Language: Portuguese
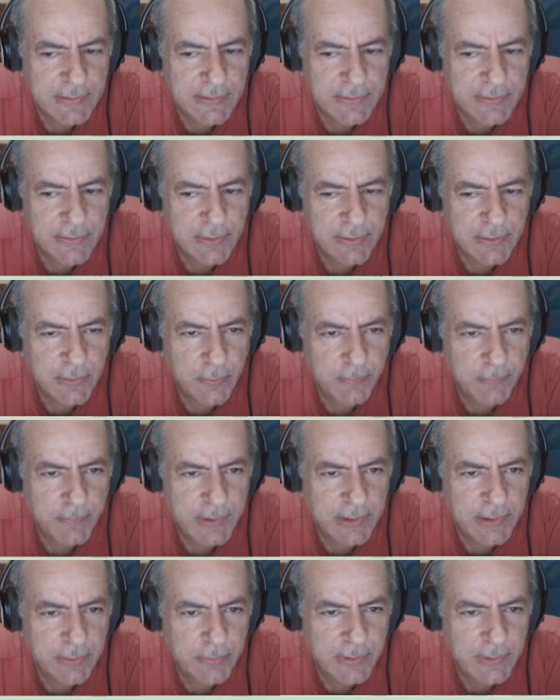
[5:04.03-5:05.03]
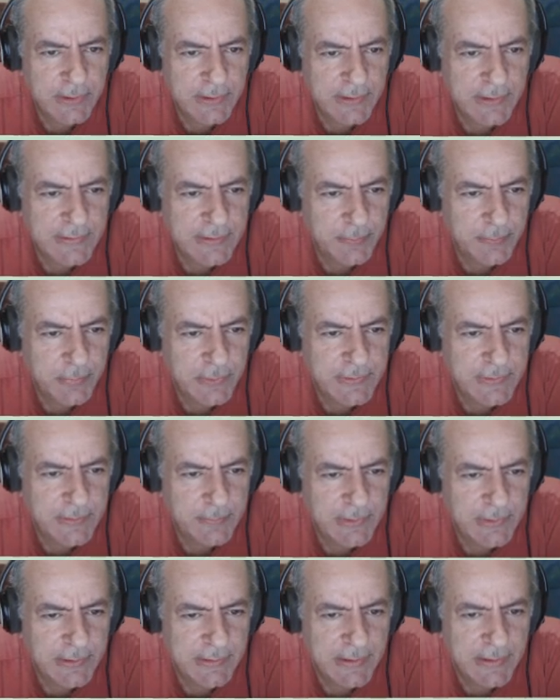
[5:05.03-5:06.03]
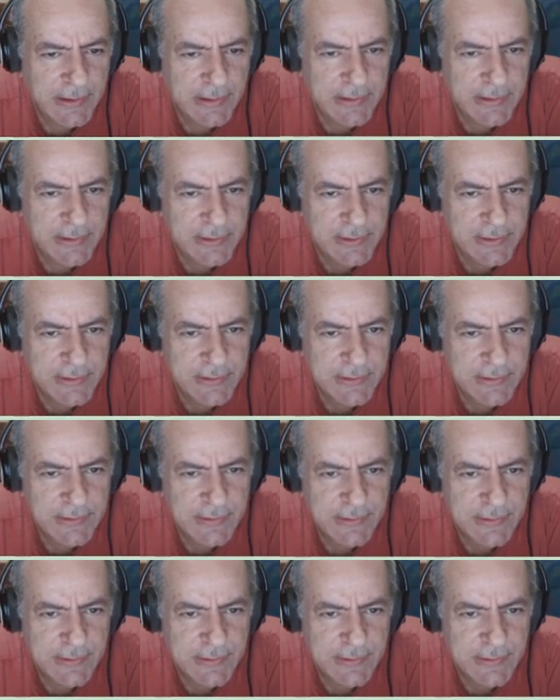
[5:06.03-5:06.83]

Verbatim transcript: Só que eu perco aqui essa possibilidade.